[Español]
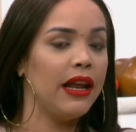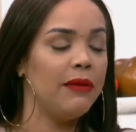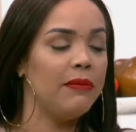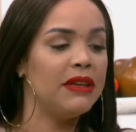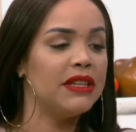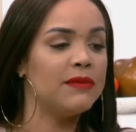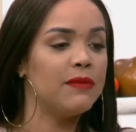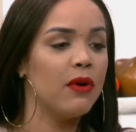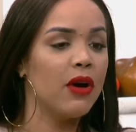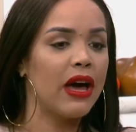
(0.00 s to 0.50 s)

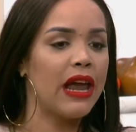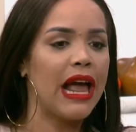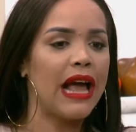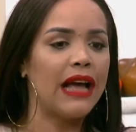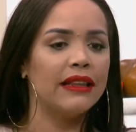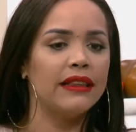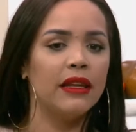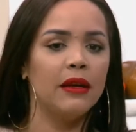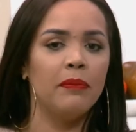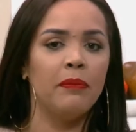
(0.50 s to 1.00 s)
mismo
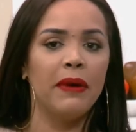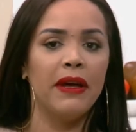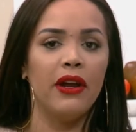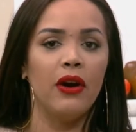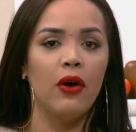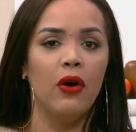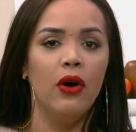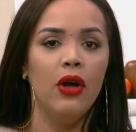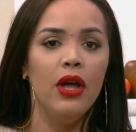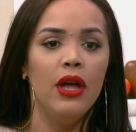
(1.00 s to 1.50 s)
carácter,
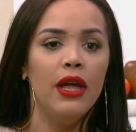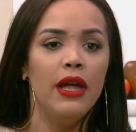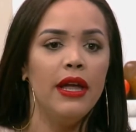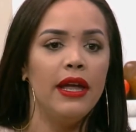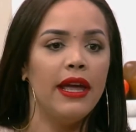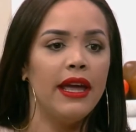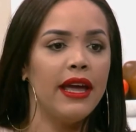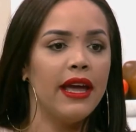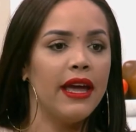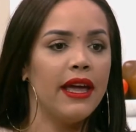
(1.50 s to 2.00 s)
pero
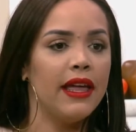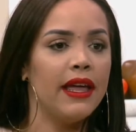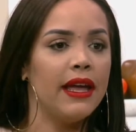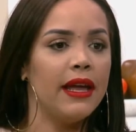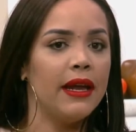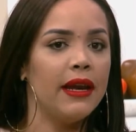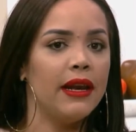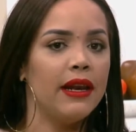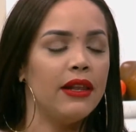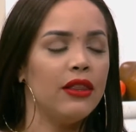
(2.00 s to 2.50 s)

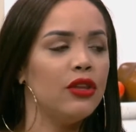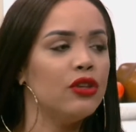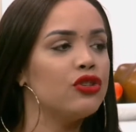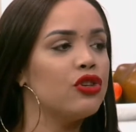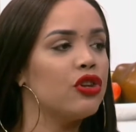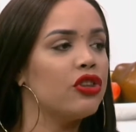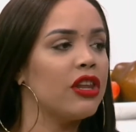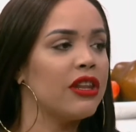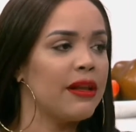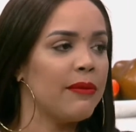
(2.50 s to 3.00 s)
eh,
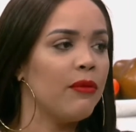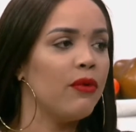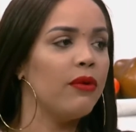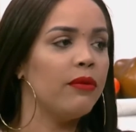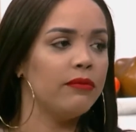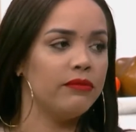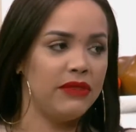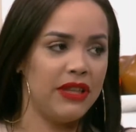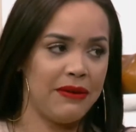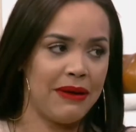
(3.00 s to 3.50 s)
nosotros tratamos
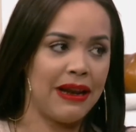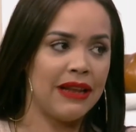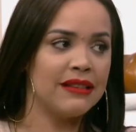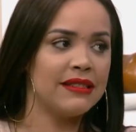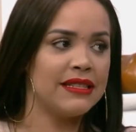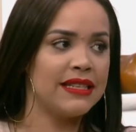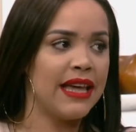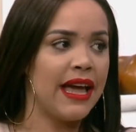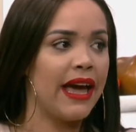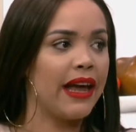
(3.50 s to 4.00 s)
de
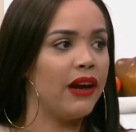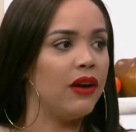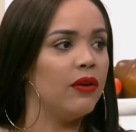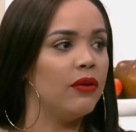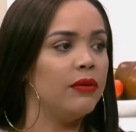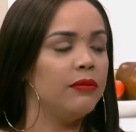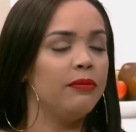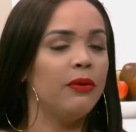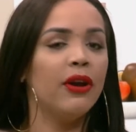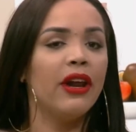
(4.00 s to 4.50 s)
balancearlo.
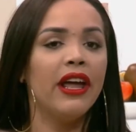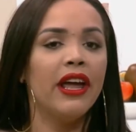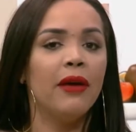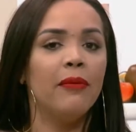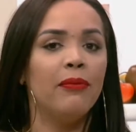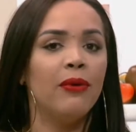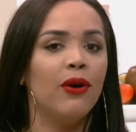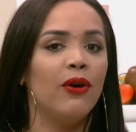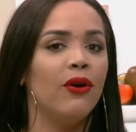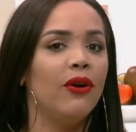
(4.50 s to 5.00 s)
Por
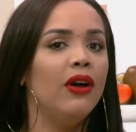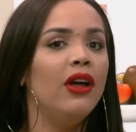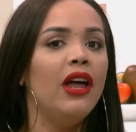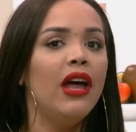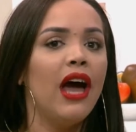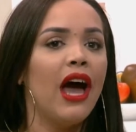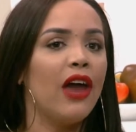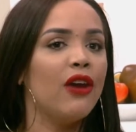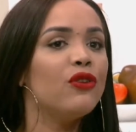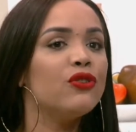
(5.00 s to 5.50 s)
ejemplo,
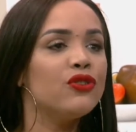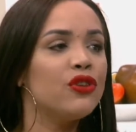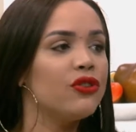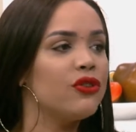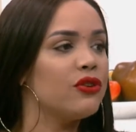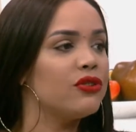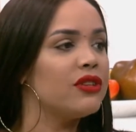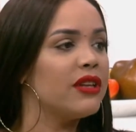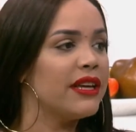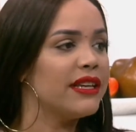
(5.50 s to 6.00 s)
a
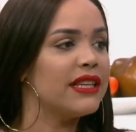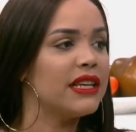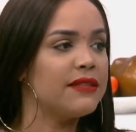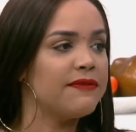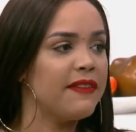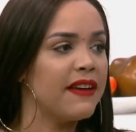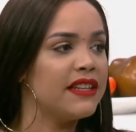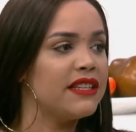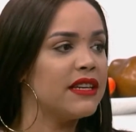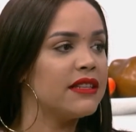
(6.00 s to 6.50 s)
nosotros esas
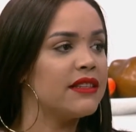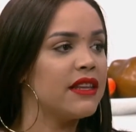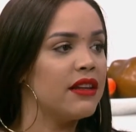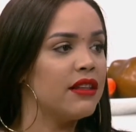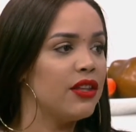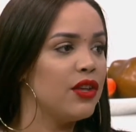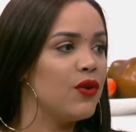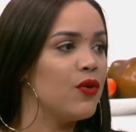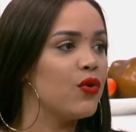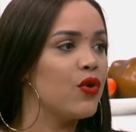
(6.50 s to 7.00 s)
fechas,
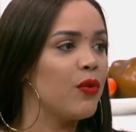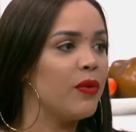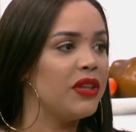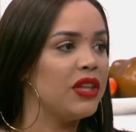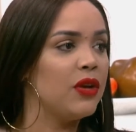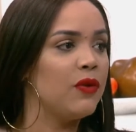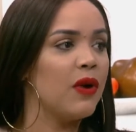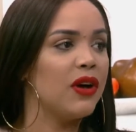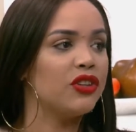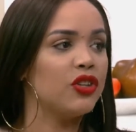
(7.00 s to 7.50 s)
31,
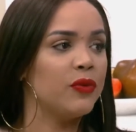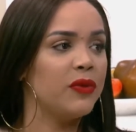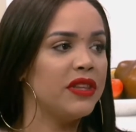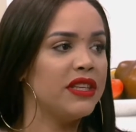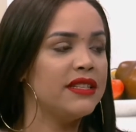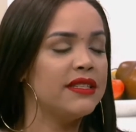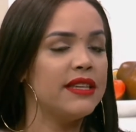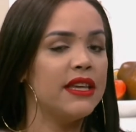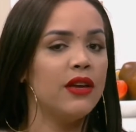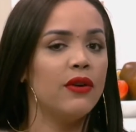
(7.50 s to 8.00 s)
24,
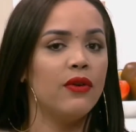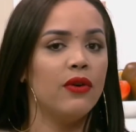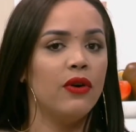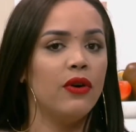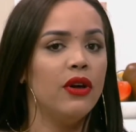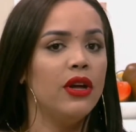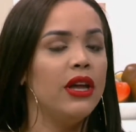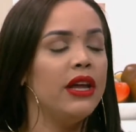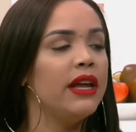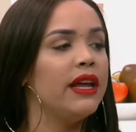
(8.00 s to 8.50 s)
25,
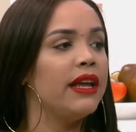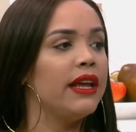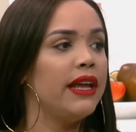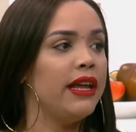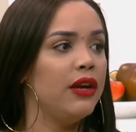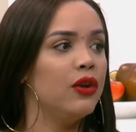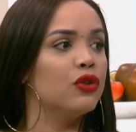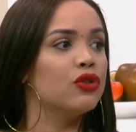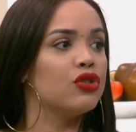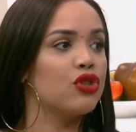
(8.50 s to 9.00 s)
y
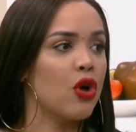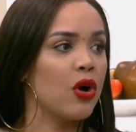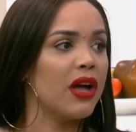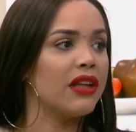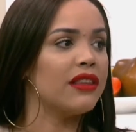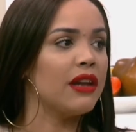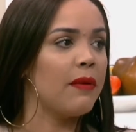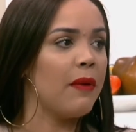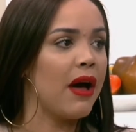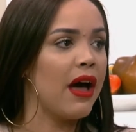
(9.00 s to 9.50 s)
nos toca
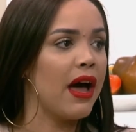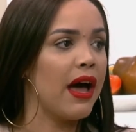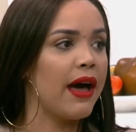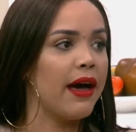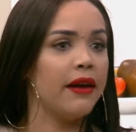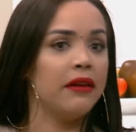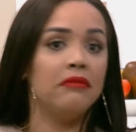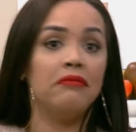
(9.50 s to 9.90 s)
trabajar,